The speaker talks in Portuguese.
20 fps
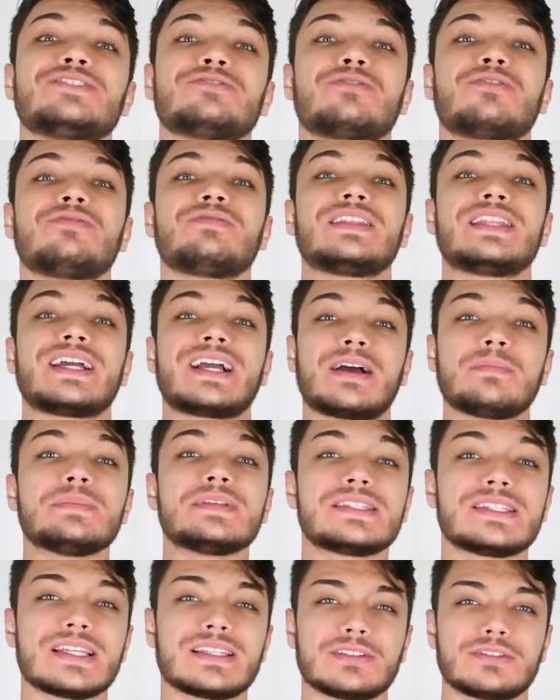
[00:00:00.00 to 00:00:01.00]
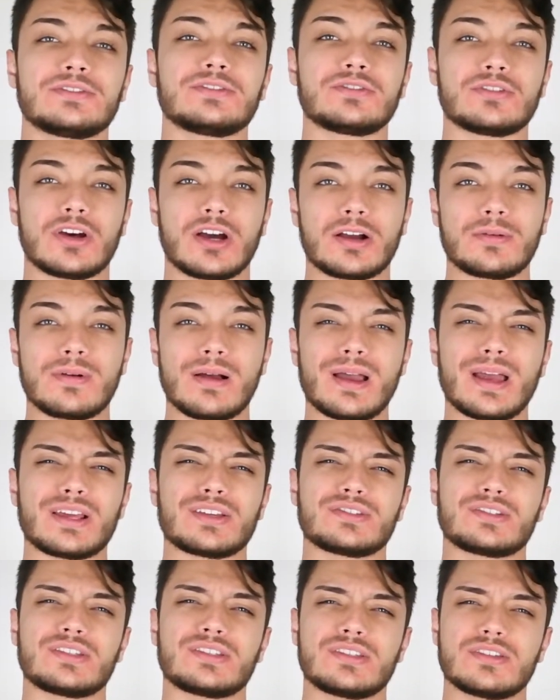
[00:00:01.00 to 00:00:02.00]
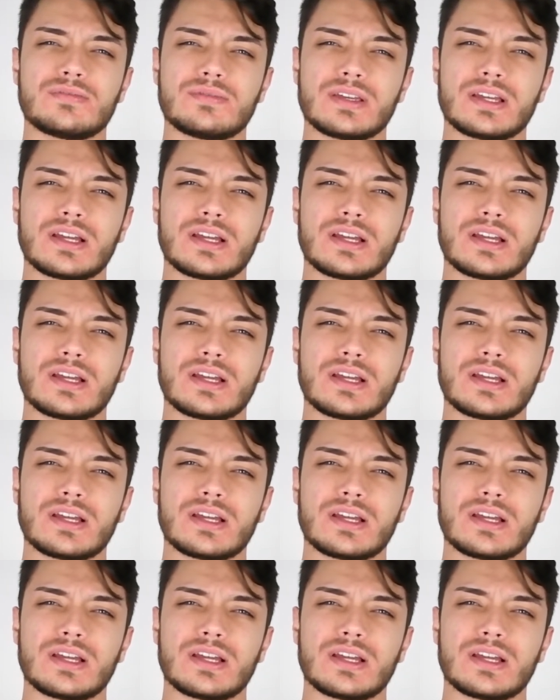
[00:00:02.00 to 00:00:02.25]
Chegou a vender camiseta do Drogba, é, acho que se não me